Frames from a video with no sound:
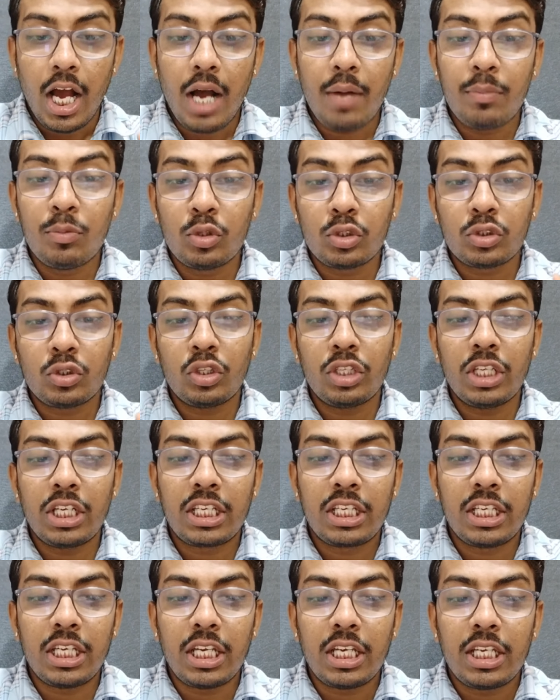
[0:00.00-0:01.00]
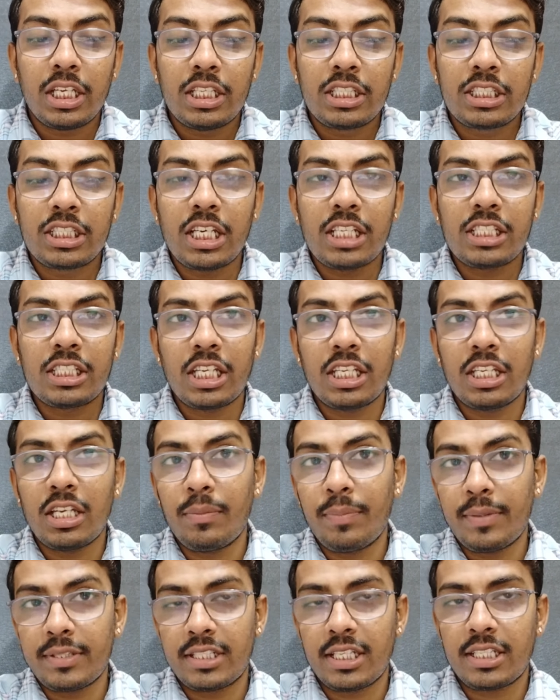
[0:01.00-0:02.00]
अब दोस्तों देखिए इसके
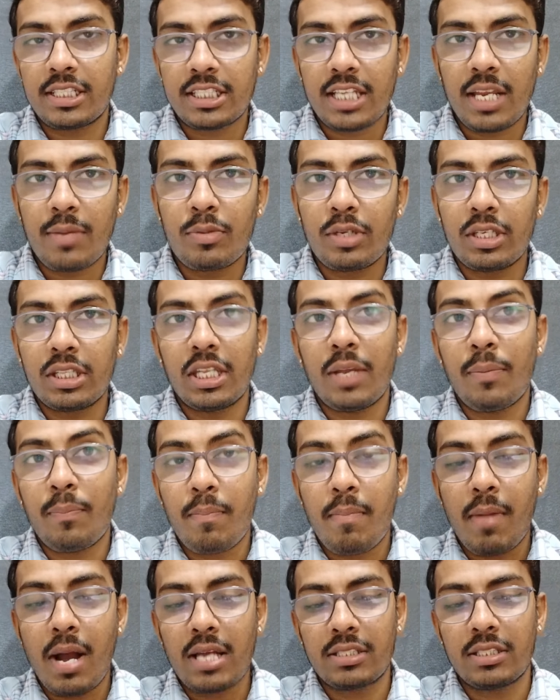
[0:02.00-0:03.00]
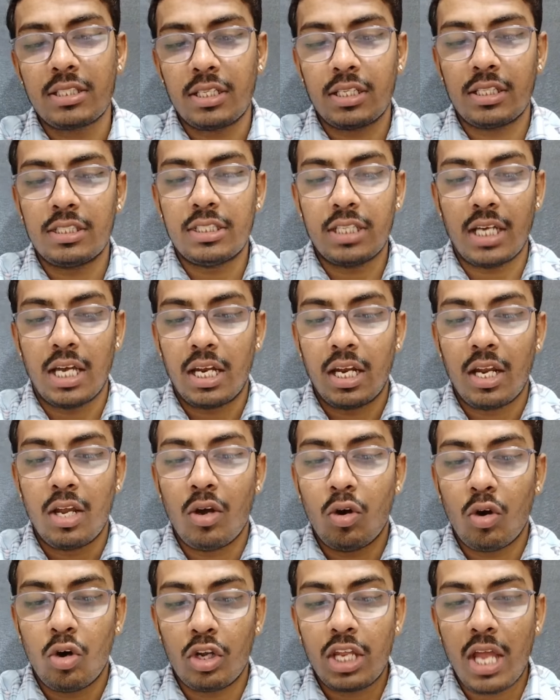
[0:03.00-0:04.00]
चैनल पर सब्सक्राइब कितने बासठ हज़ार
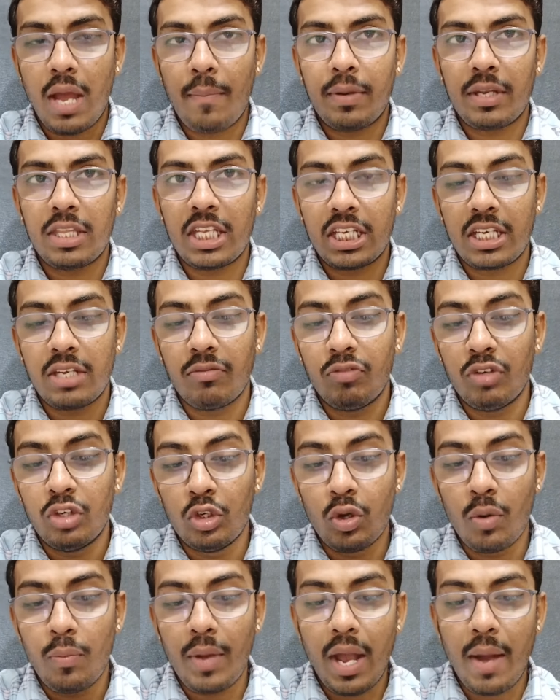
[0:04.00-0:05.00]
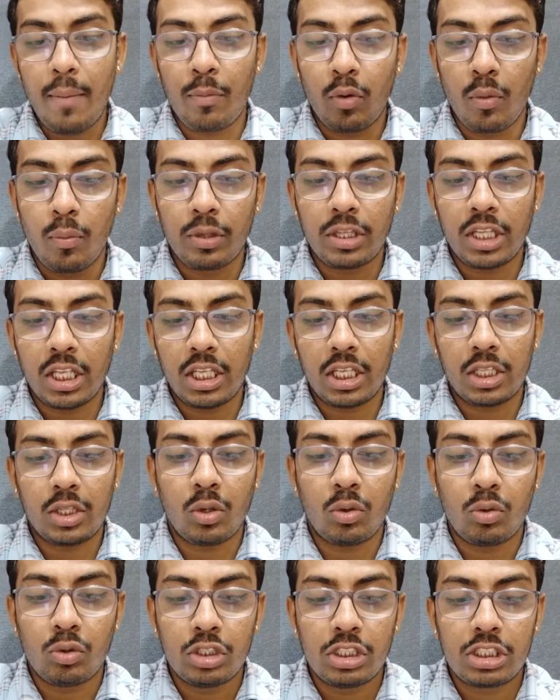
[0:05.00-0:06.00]
और यहाँ पर देखिए वीडियो मैं आपको बता
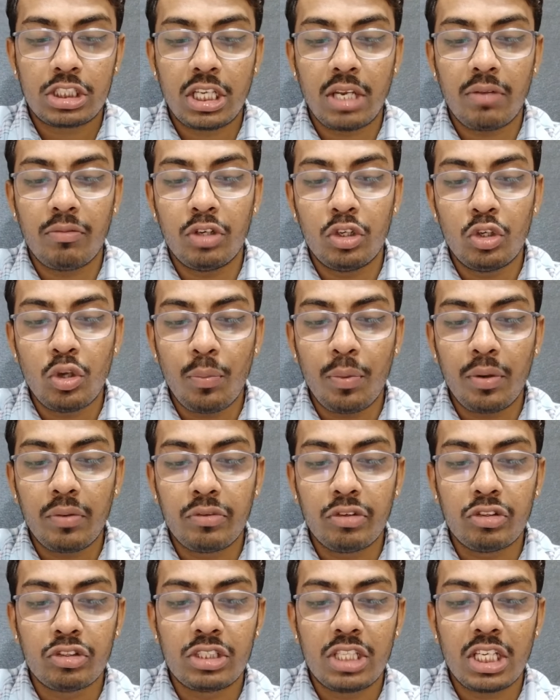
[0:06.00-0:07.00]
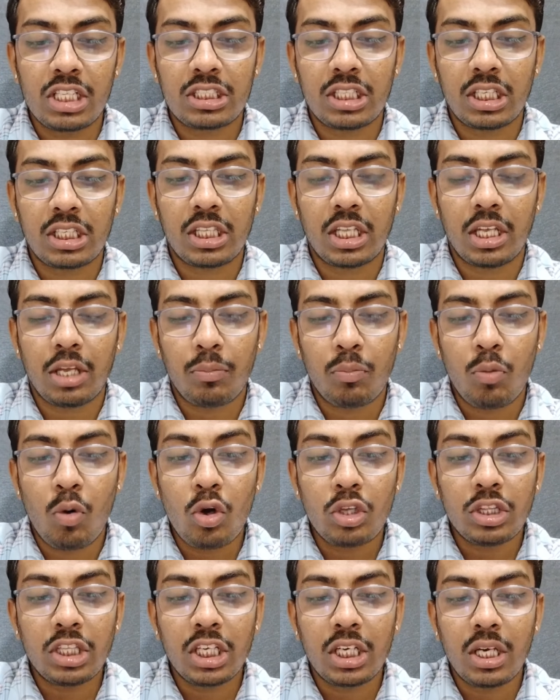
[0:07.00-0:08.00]
देता हूँ इसके वीडियो पर व्यूज़ देख सकते हैं
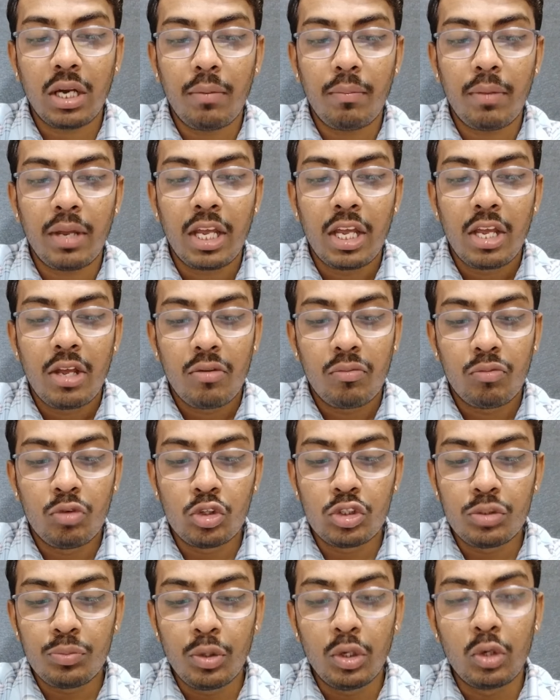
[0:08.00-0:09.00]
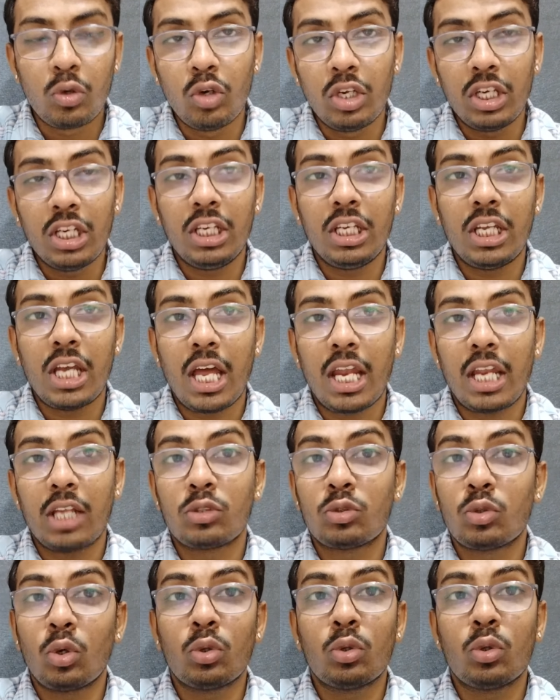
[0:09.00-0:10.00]
बहुत ही कम है व्यूज़ बिल्कुल ही नहीं आ
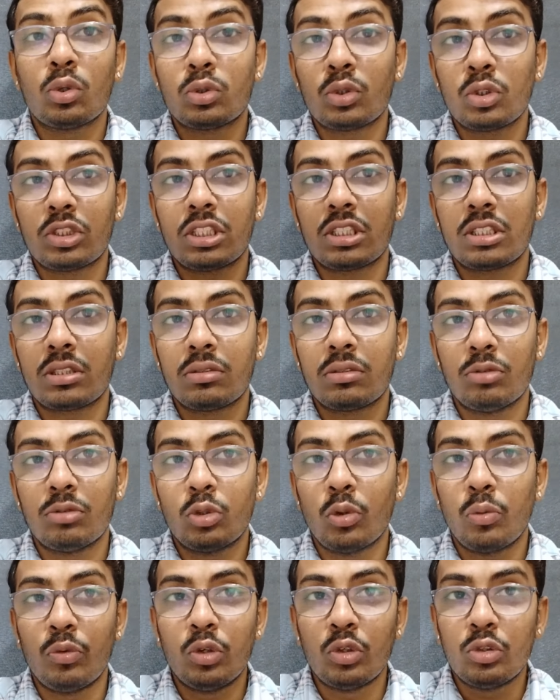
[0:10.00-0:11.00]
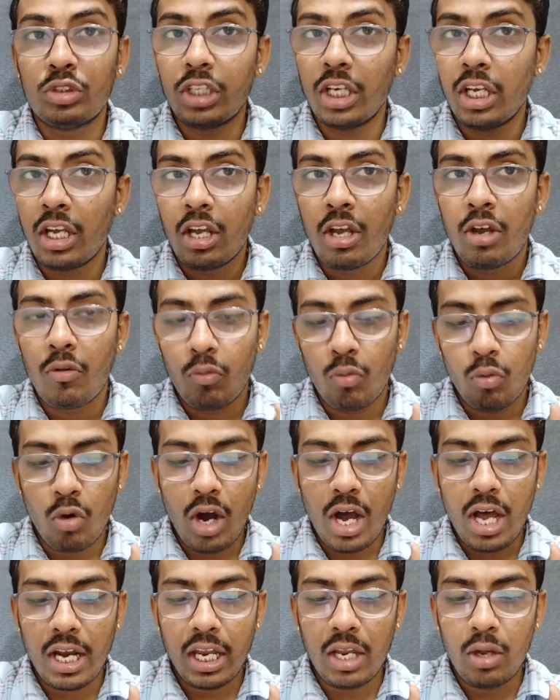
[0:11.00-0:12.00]
रहे सौ दो सौ जो व्यूज़ है
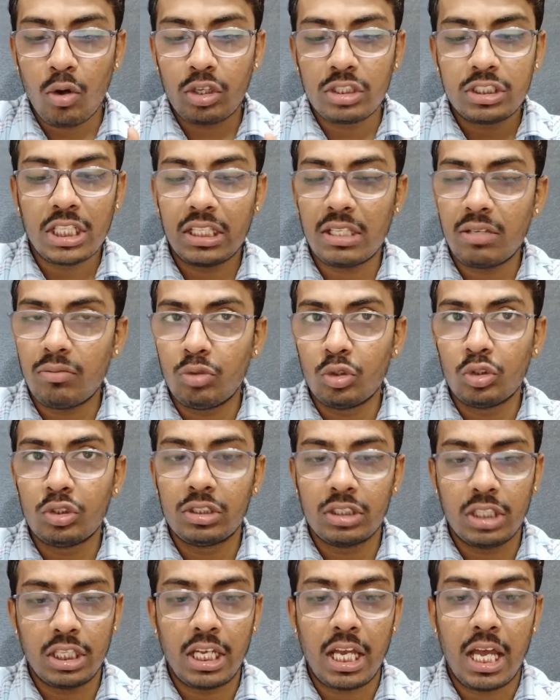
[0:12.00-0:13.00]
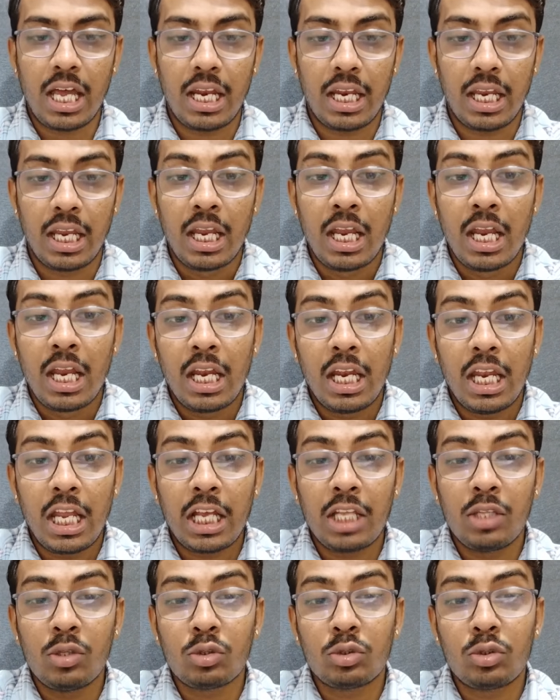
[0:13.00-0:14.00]
वो आ रहे हैं और ज़्यादा व्यूज़ नहीं आ रहे
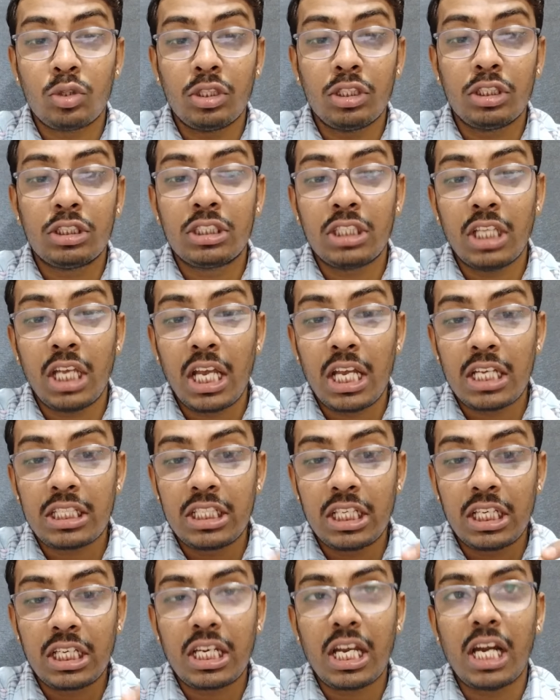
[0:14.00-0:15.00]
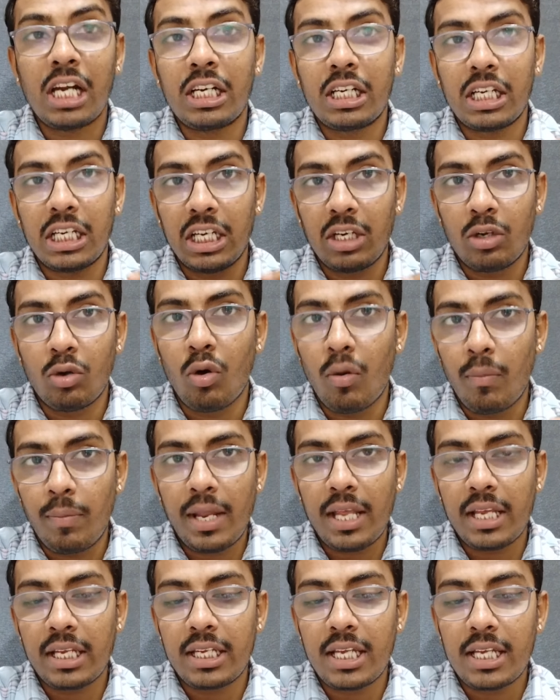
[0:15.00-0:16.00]
लेकिन दोस्तों इसने ऐसी क्या ट्रिक को
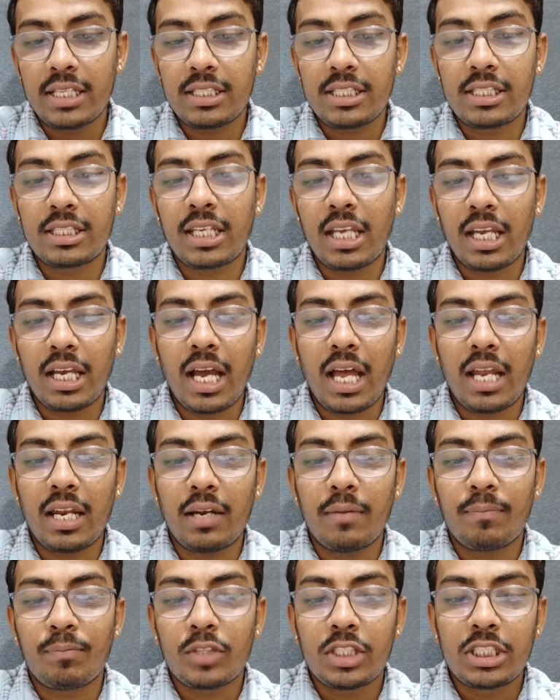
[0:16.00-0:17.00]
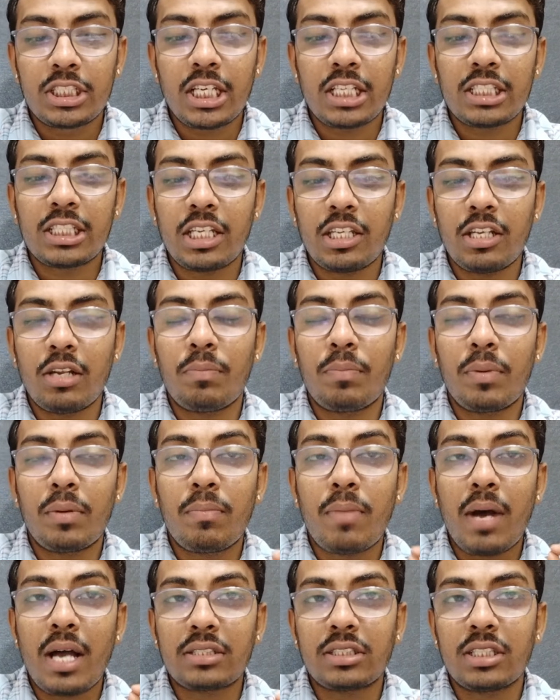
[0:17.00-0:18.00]
अप्लाई किया जिसके कारण इसके चैनल
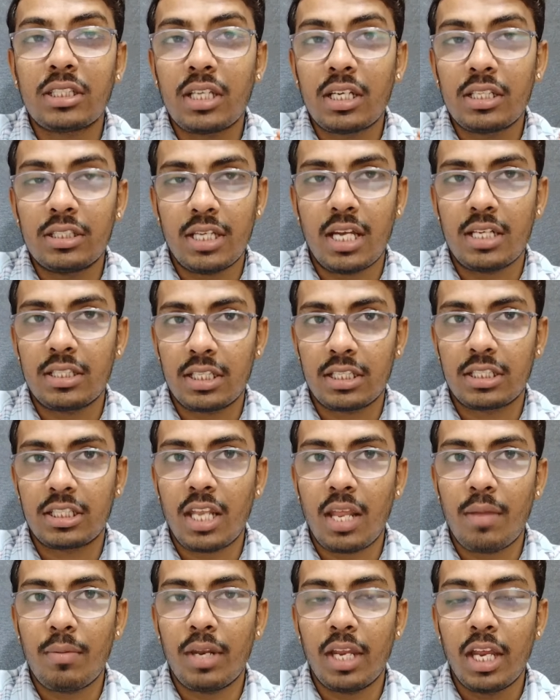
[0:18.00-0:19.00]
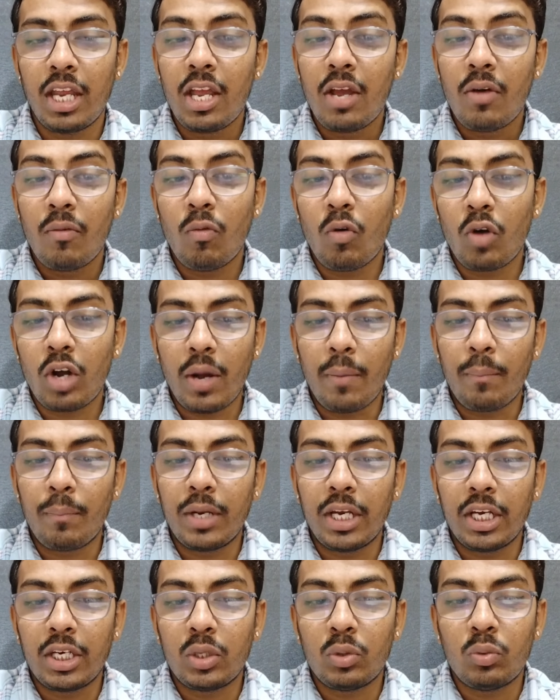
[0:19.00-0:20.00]
पर बासठ हज़ार सब्सक्राइबर है वो
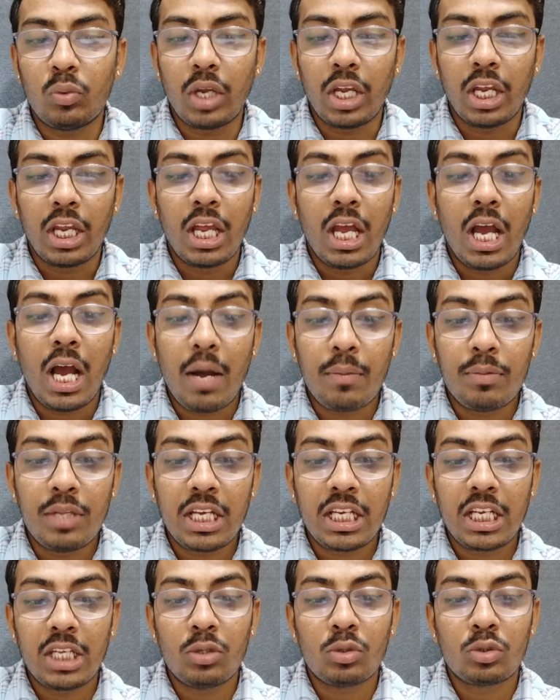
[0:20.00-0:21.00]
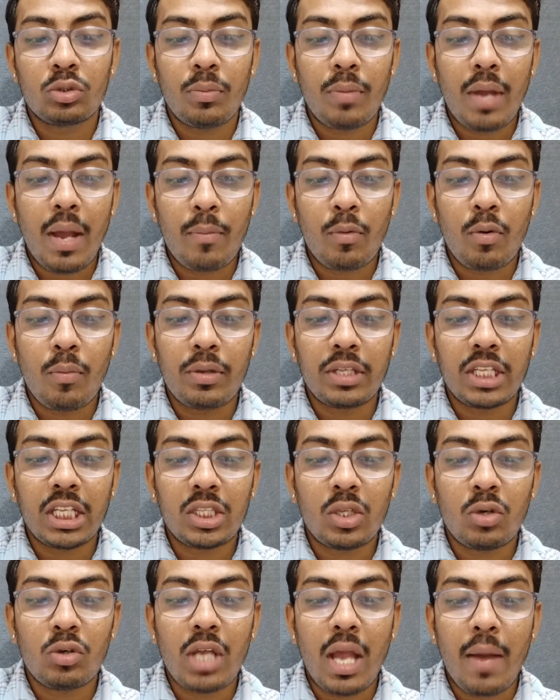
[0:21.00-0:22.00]
कंप्लीट हुए अब देखिए दोस्तों मैं आपको
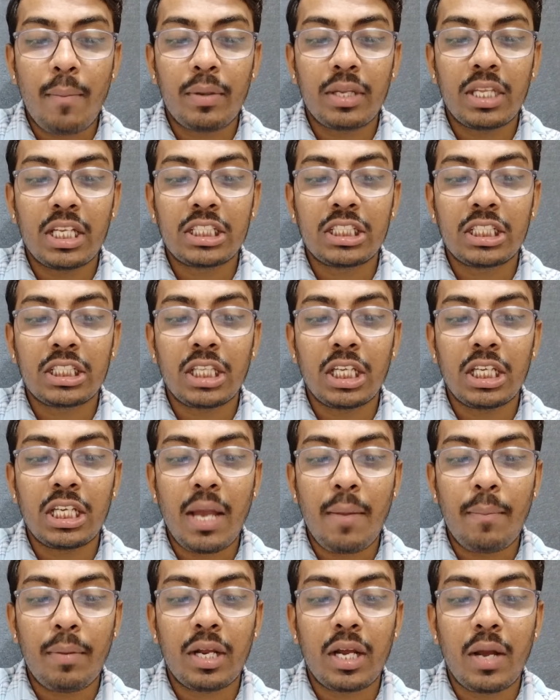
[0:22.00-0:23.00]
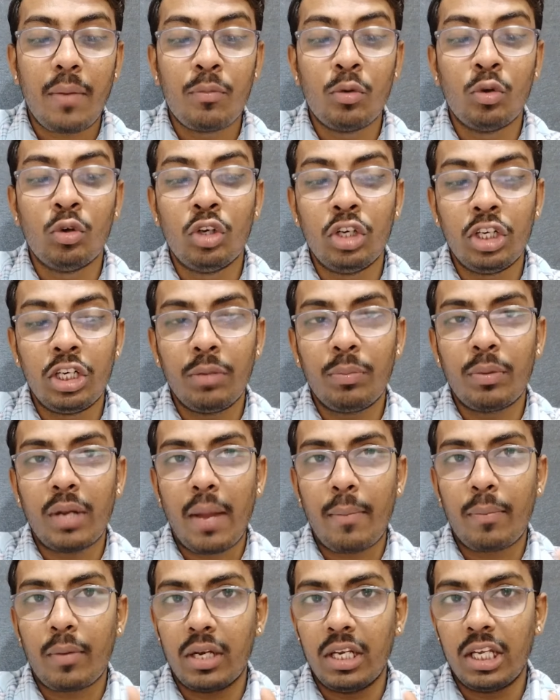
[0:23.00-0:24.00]
बताता हूँ यहाँ पर देख सकते हैं यहाँ पर कम्युनिटी
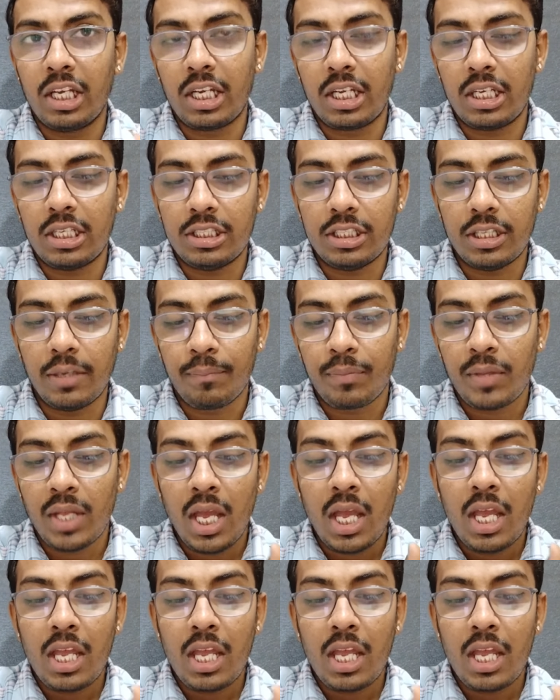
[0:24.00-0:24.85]
पर आप क्लिक कीजिए